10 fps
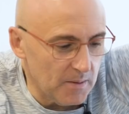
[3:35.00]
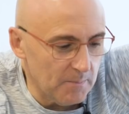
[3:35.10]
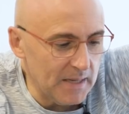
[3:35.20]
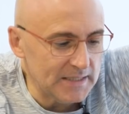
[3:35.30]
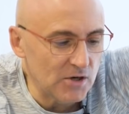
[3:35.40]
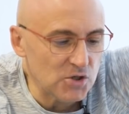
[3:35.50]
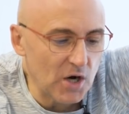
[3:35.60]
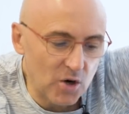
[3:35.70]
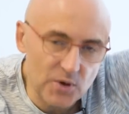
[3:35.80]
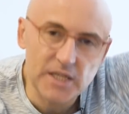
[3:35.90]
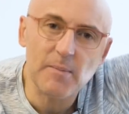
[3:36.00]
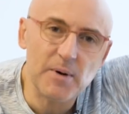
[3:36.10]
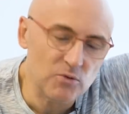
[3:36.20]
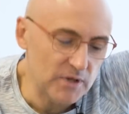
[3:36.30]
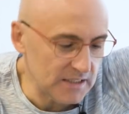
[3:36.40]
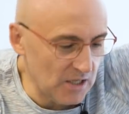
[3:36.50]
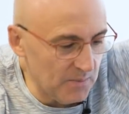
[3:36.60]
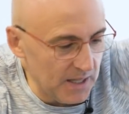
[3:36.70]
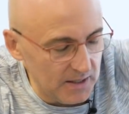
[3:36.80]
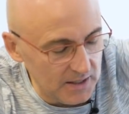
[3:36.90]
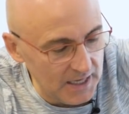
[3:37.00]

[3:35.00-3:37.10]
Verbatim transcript: Mateo Solano, bonita pregunta esta, hombre.